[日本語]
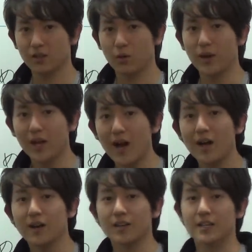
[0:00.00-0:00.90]
これ
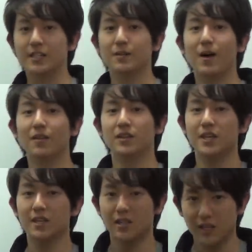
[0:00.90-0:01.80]
が一番
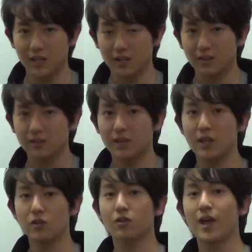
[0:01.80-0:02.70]
人気って
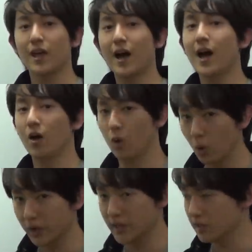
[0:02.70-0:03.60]
いう例が
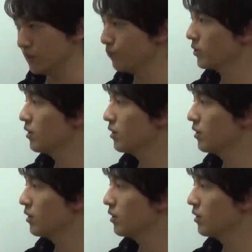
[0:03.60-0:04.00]
多いです。